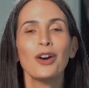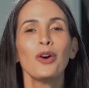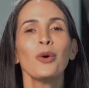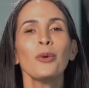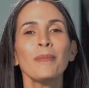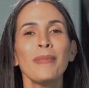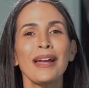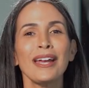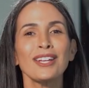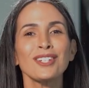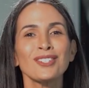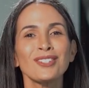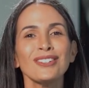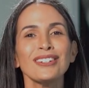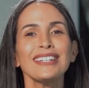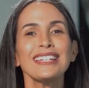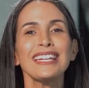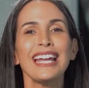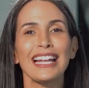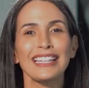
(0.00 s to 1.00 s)
Um beijo
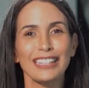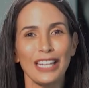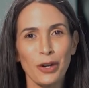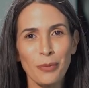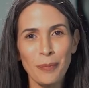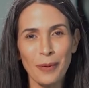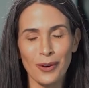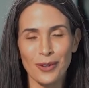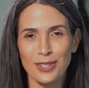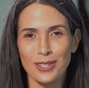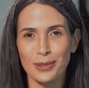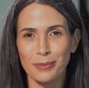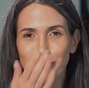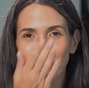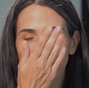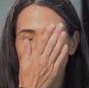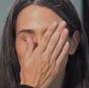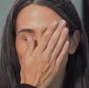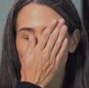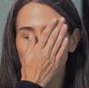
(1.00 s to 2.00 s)
e até o
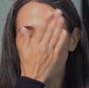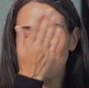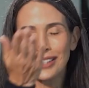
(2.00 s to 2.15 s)
próximo!